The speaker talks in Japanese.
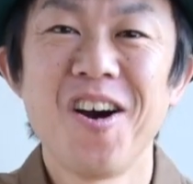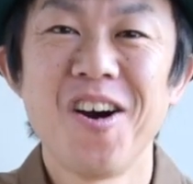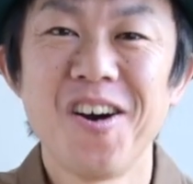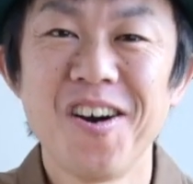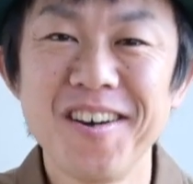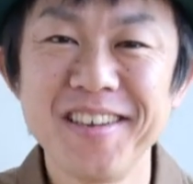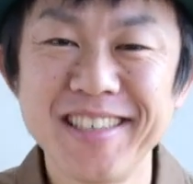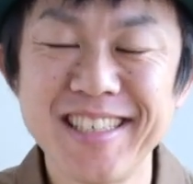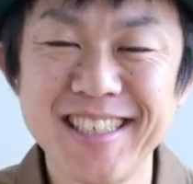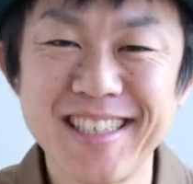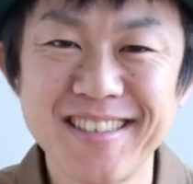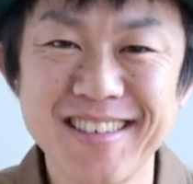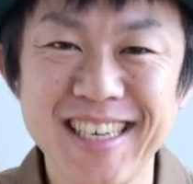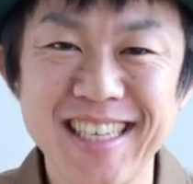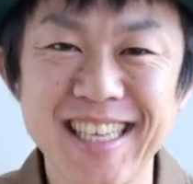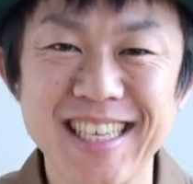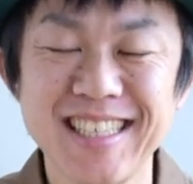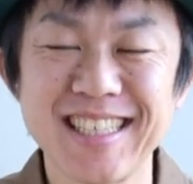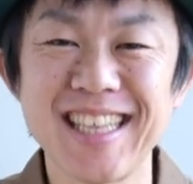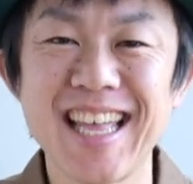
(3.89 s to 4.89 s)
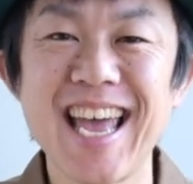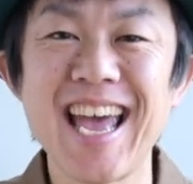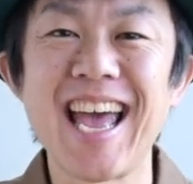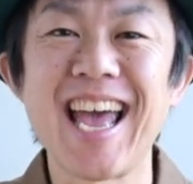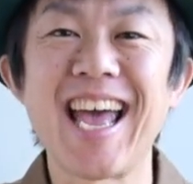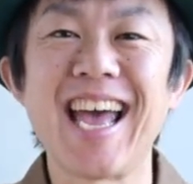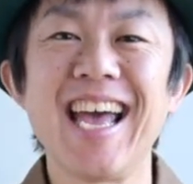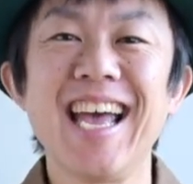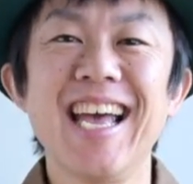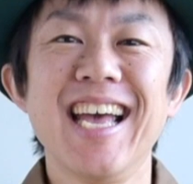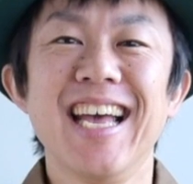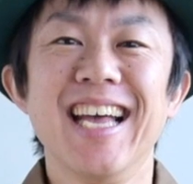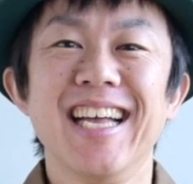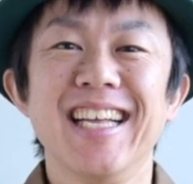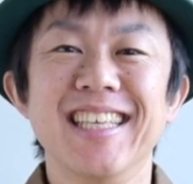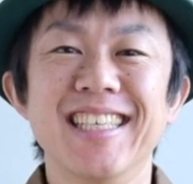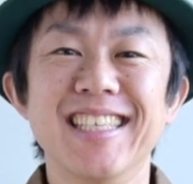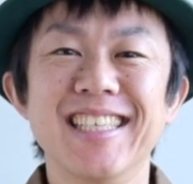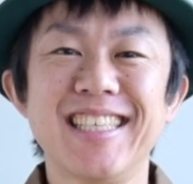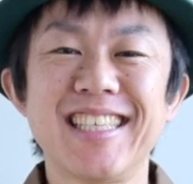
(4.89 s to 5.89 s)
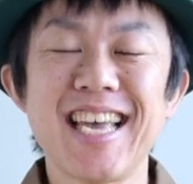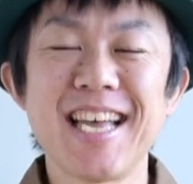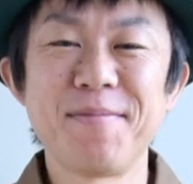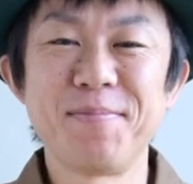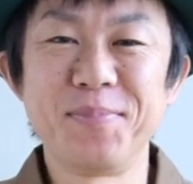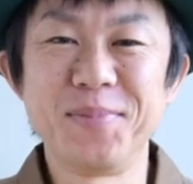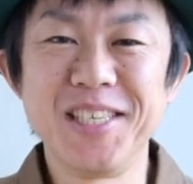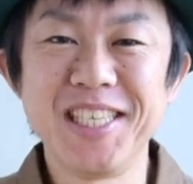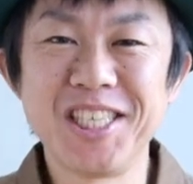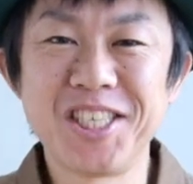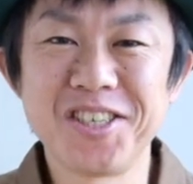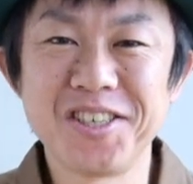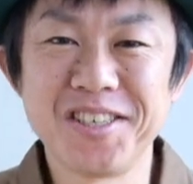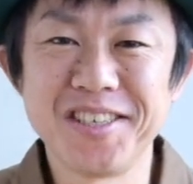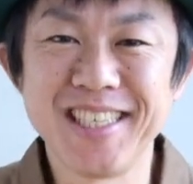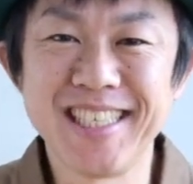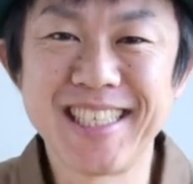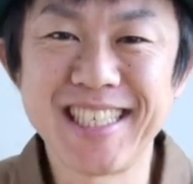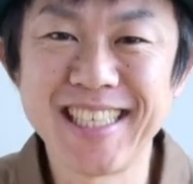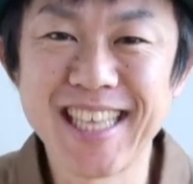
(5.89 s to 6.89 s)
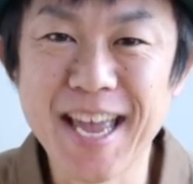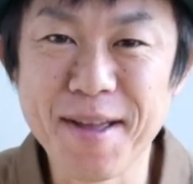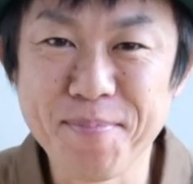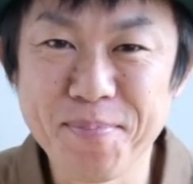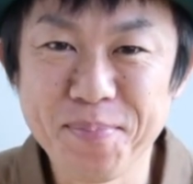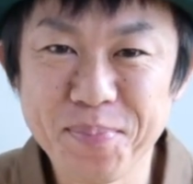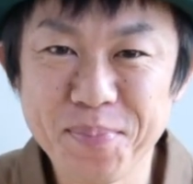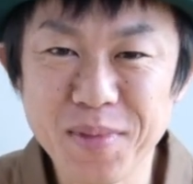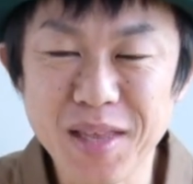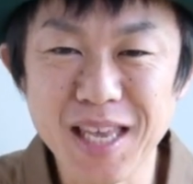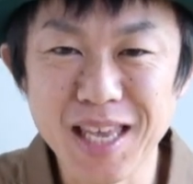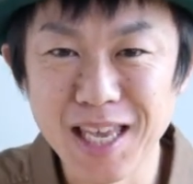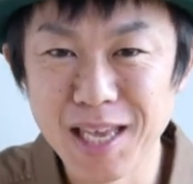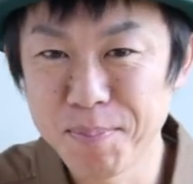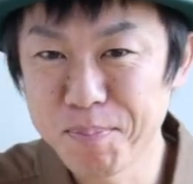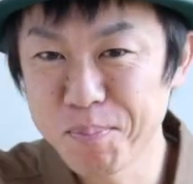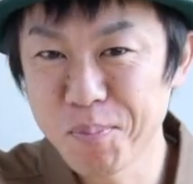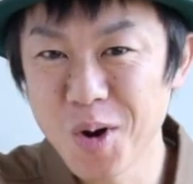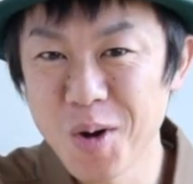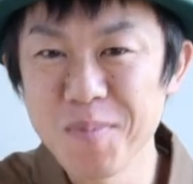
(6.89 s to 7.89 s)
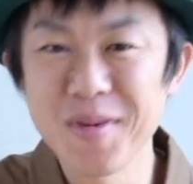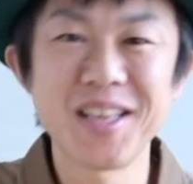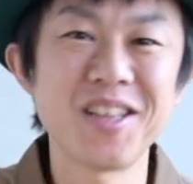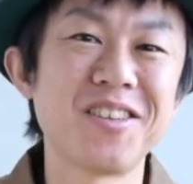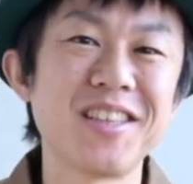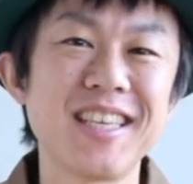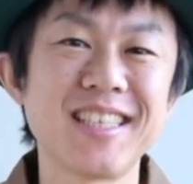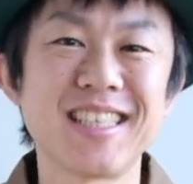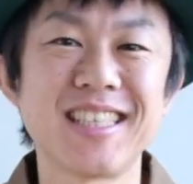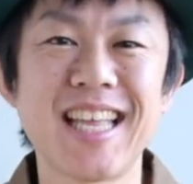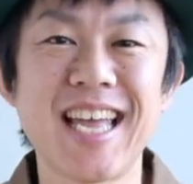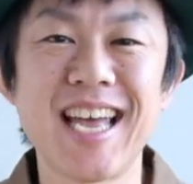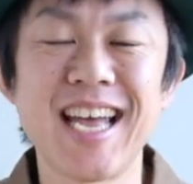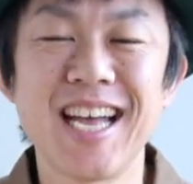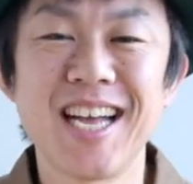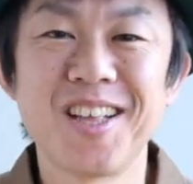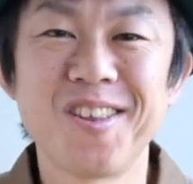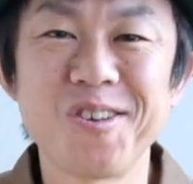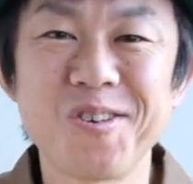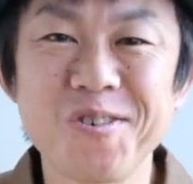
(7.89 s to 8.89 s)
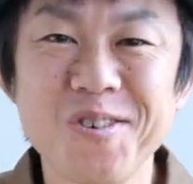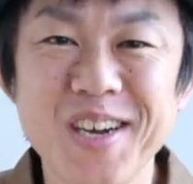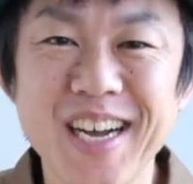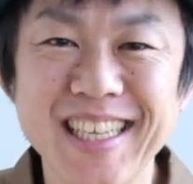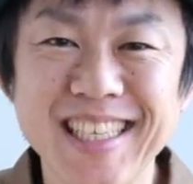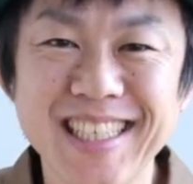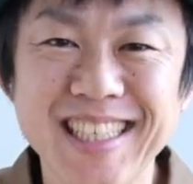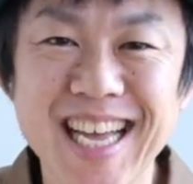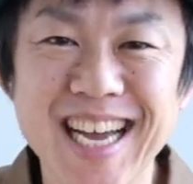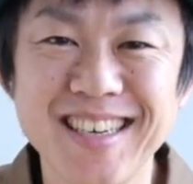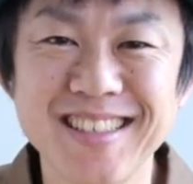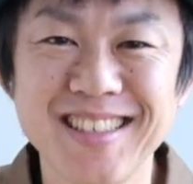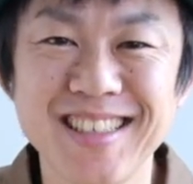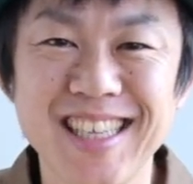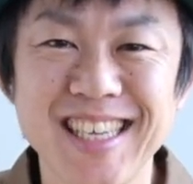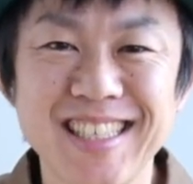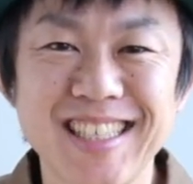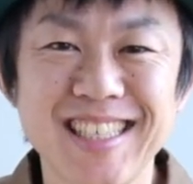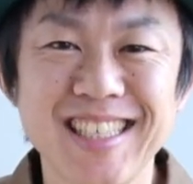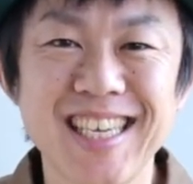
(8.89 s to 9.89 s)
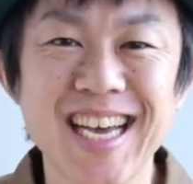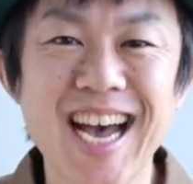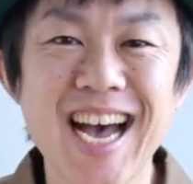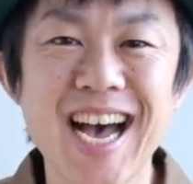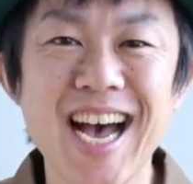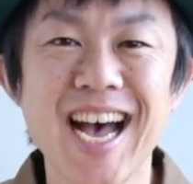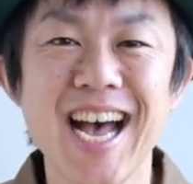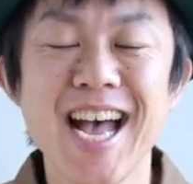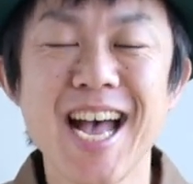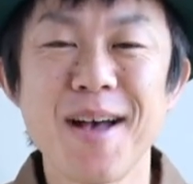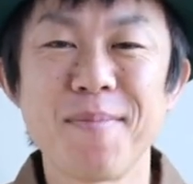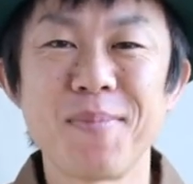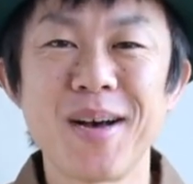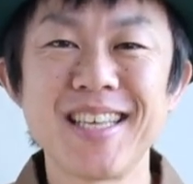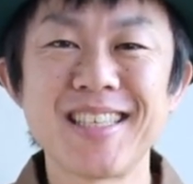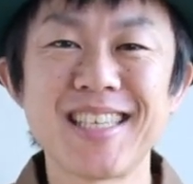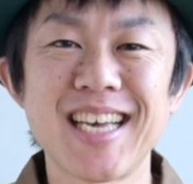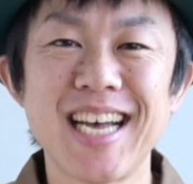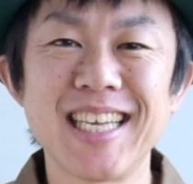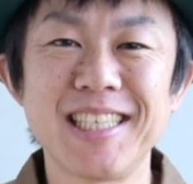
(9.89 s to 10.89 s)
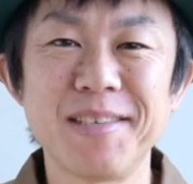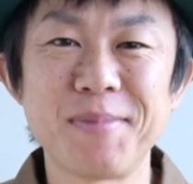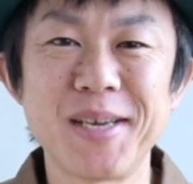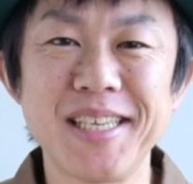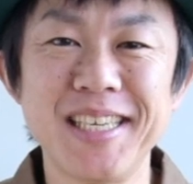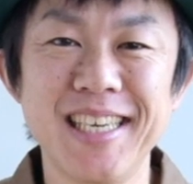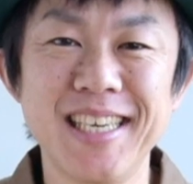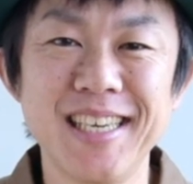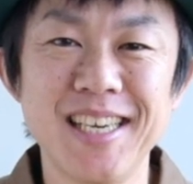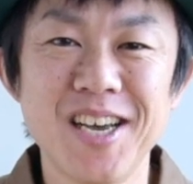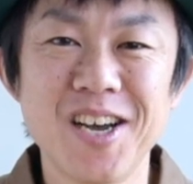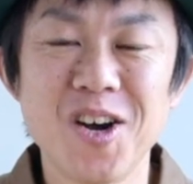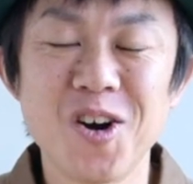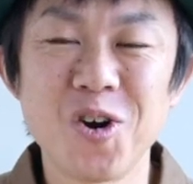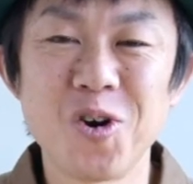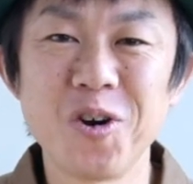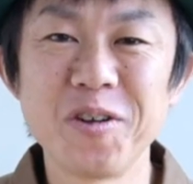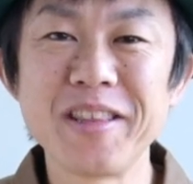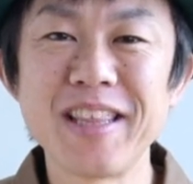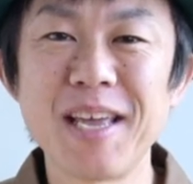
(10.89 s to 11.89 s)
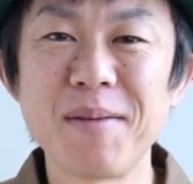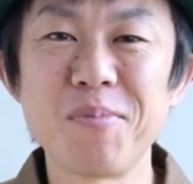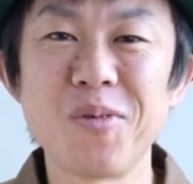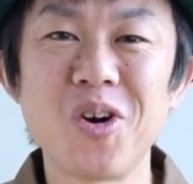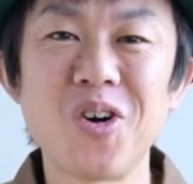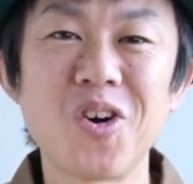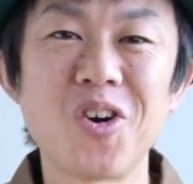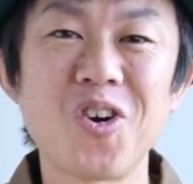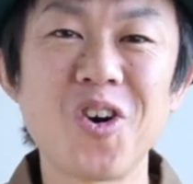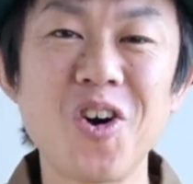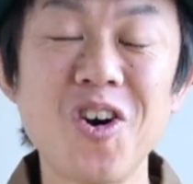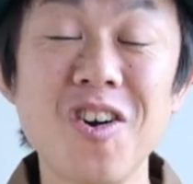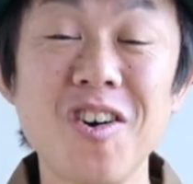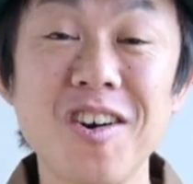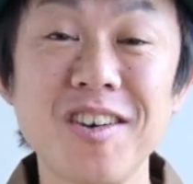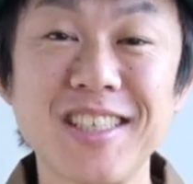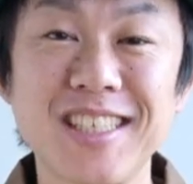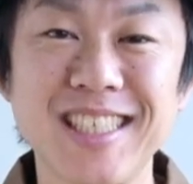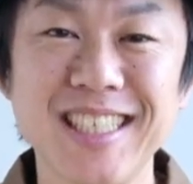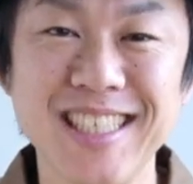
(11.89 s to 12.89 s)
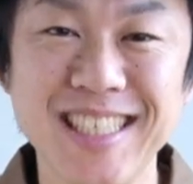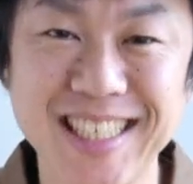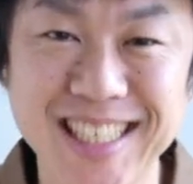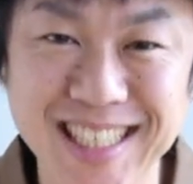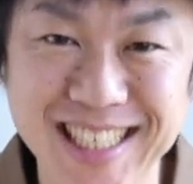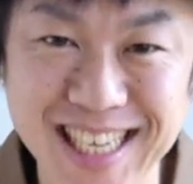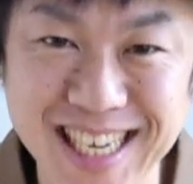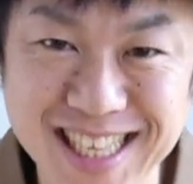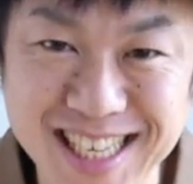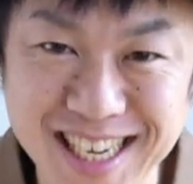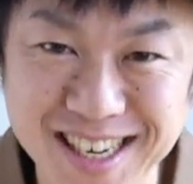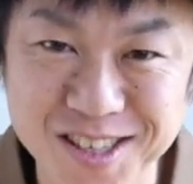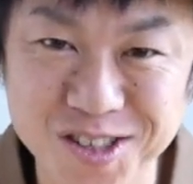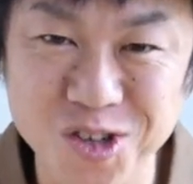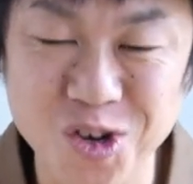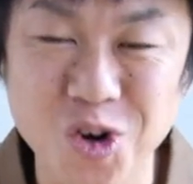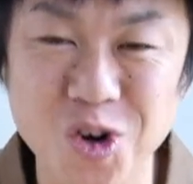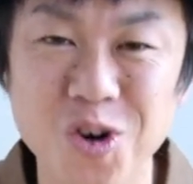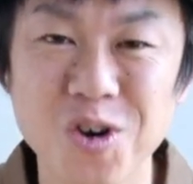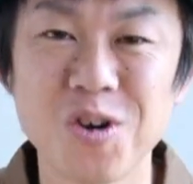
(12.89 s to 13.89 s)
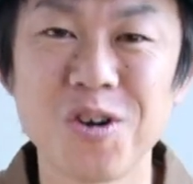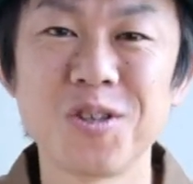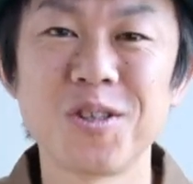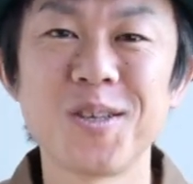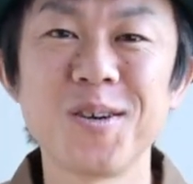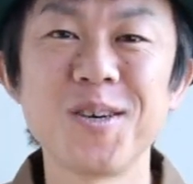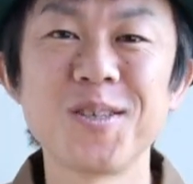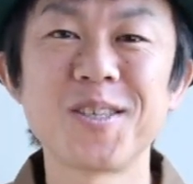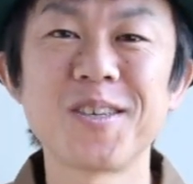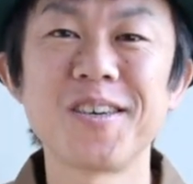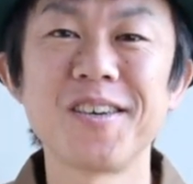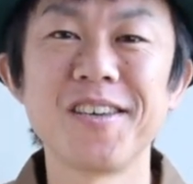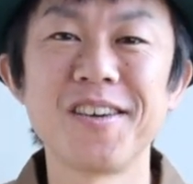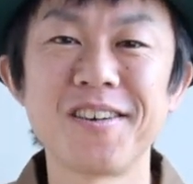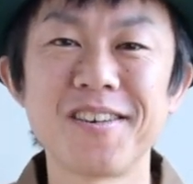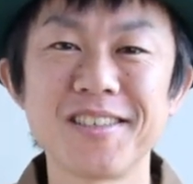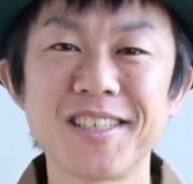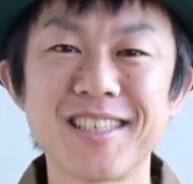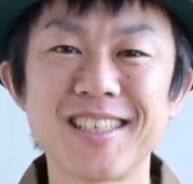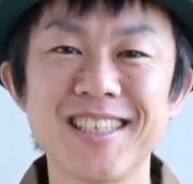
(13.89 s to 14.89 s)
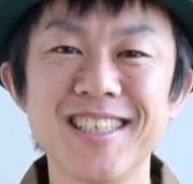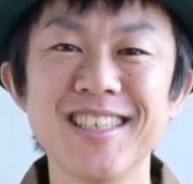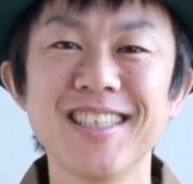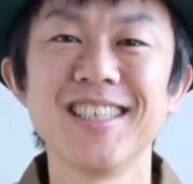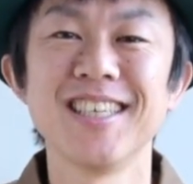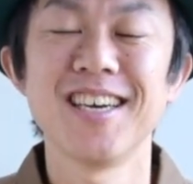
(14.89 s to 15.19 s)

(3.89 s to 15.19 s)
本日はですね、にせんにじゅういちねんいっぽんめのですね、動画になるんですが、まずはじめに本年も Gogo Shinichi チャンネルの方をどうぞよろしく